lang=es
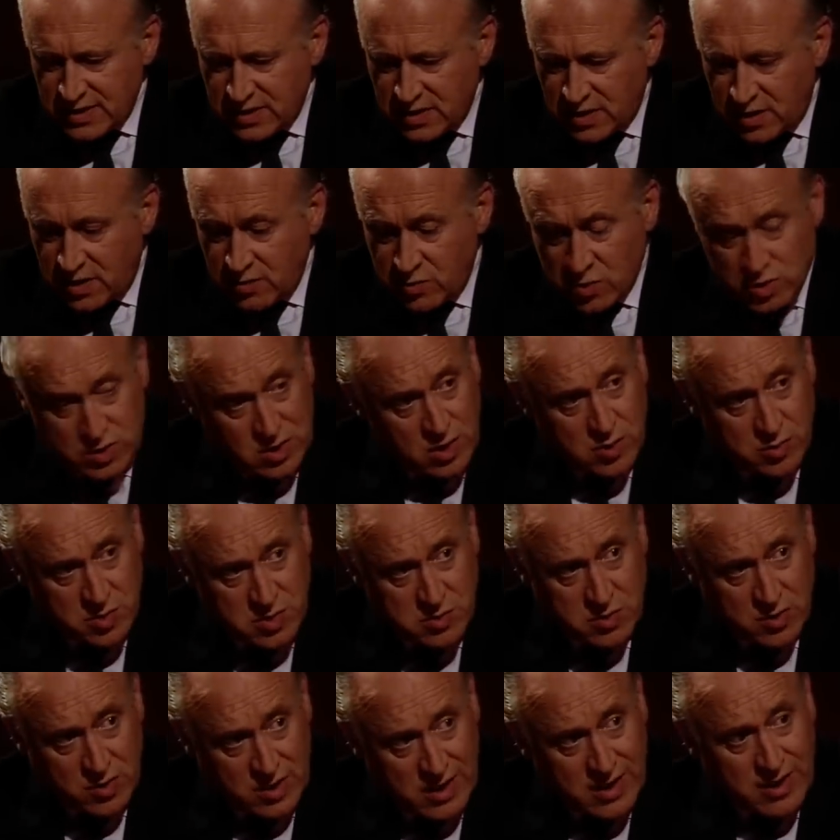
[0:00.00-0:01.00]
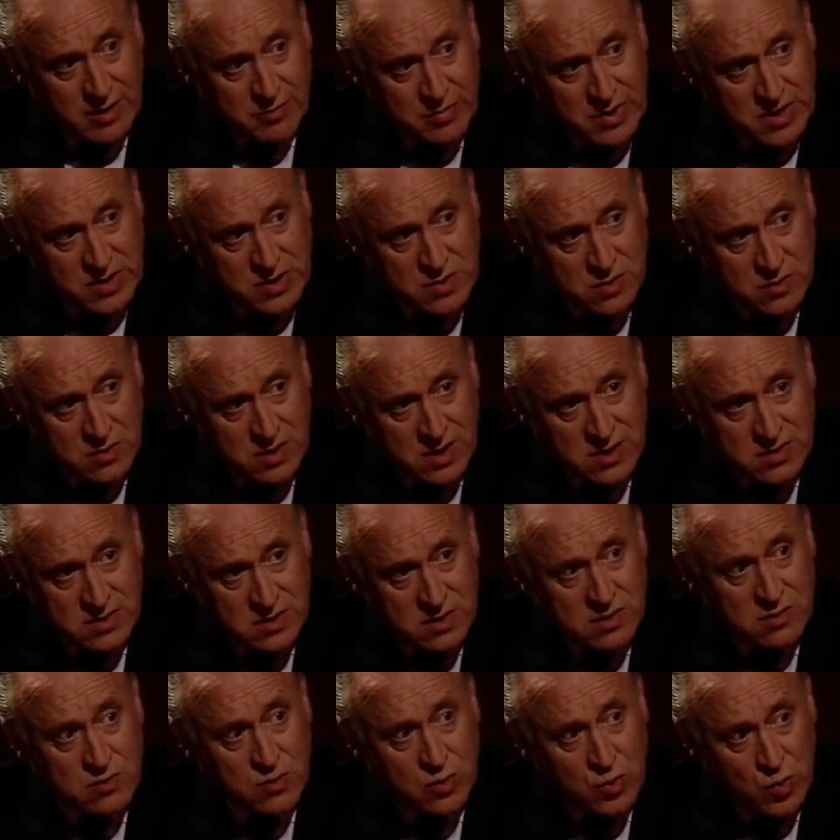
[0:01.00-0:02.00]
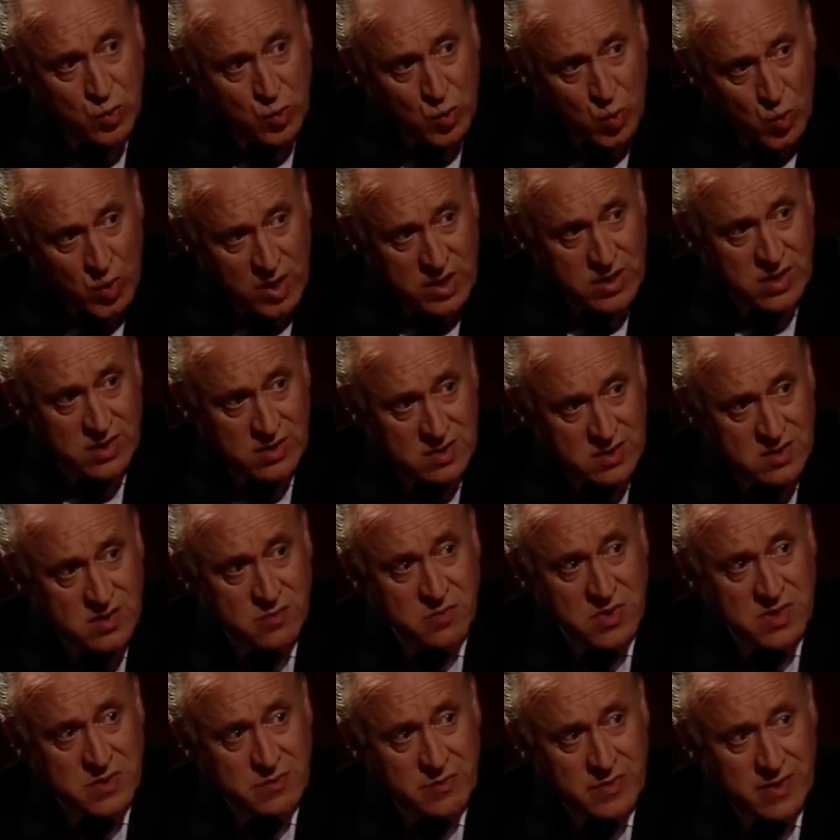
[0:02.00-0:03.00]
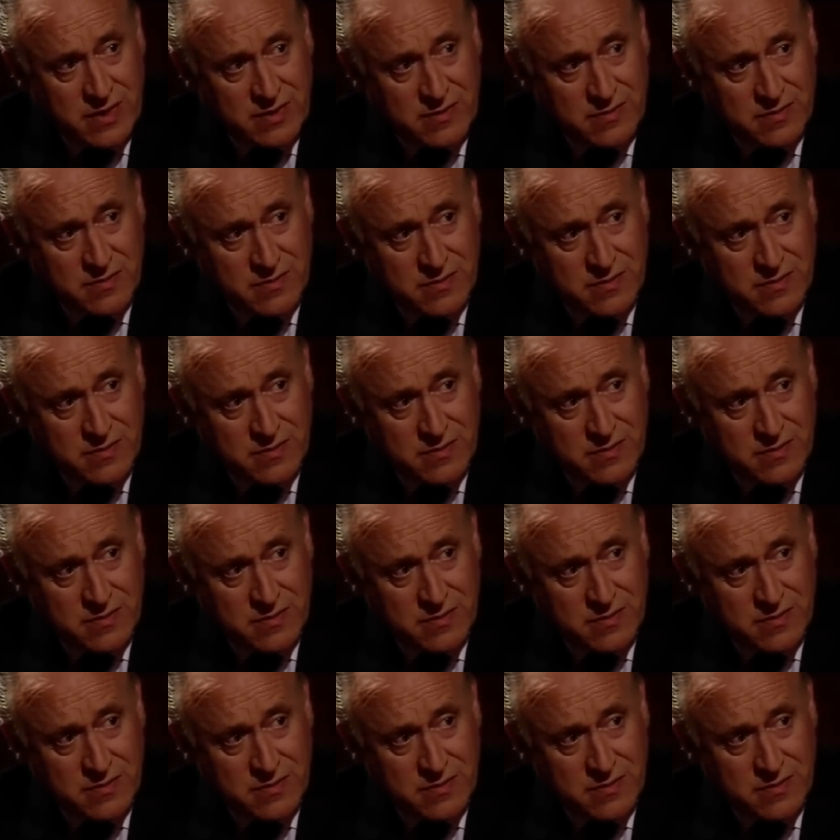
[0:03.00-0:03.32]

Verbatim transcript: decimos que lo mismo cada persona es dueña de sí misma